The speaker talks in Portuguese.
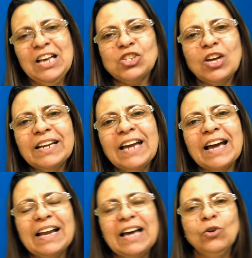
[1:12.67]
Só que
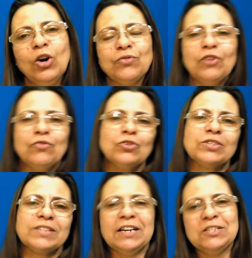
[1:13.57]
naquela noite foi
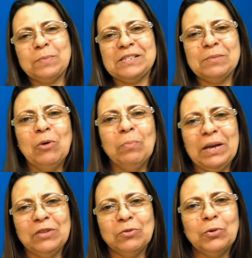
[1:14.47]
frustrante para Simão Pedro,